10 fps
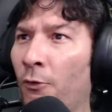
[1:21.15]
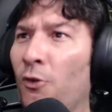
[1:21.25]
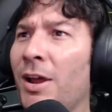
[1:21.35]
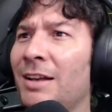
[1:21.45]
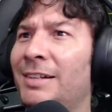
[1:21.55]

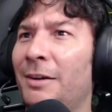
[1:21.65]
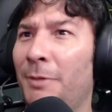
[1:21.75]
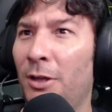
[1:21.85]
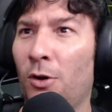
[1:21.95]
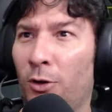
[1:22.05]
Fui al
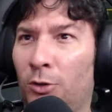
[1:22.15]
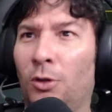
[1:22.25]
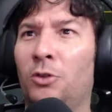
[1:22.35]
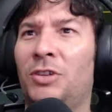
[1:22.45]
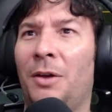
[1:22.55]
servidor,
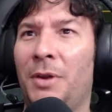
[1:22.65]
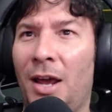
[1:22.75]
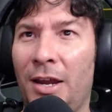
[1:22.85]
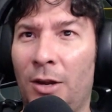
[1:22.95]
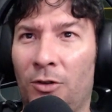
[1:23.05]
todo se
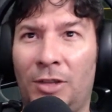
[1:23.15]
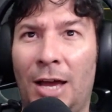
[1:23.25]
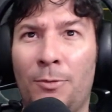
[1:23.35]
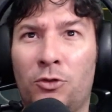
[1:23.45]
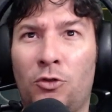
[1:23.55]
había ido,
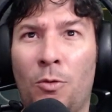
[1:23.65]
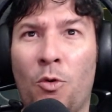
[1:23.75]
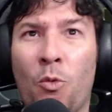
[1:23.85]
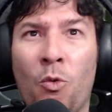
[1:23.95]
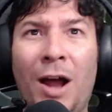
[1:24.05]
estábamos
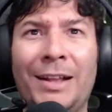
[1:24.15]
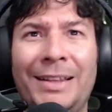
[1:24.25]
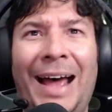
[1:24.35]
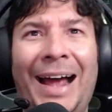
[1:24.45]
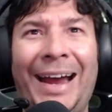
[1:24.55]
como,
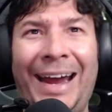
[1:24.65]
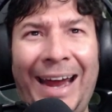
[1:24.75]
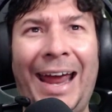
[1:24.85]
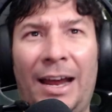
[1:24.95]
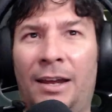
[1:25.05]
what the
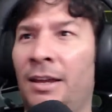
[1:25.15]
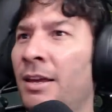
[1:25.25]
heck.